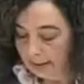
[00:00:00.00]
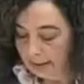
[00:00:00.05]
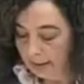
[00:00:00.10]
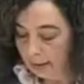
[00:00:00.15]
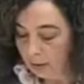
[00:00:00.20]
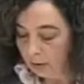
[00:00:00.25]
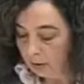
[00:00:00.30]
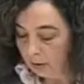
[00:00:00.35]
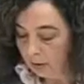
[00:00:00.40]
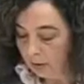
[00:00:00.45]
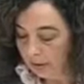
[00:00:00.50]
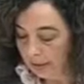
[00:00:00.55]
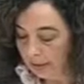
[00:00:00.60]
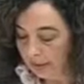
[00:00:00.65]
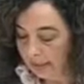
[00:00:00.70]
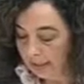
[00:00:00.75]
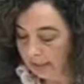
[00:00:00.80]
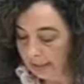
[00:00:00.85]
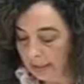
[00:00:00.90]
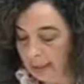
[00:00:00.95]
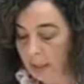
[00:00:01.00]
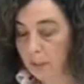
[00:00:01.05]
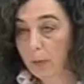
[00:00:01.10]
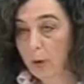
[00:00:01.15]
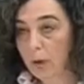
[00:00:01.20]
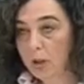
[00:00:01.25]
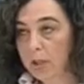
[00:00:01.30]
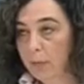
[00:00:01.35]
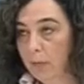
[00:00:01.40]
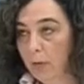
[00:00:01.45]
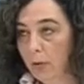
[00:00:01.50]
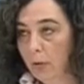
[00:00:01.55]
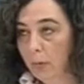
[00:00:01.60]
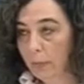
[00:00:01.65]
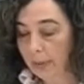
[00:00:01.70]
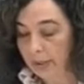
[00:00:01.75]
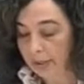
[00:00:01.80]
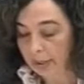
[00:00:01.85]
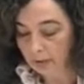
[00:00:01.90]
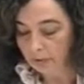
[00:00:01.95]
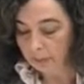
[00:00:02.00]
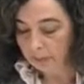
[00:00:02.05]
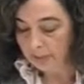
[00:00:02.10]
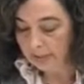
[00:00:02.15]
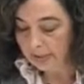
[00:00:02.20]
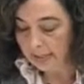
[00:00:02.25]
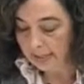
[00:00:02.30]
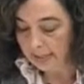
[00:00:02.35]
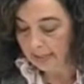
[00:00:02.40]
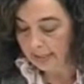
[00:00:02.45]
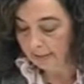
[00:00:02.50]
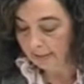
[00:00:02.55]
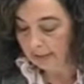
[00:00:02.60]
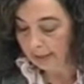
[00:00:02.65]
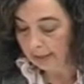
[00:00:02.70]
proyectos, trabajar para los ciudadanos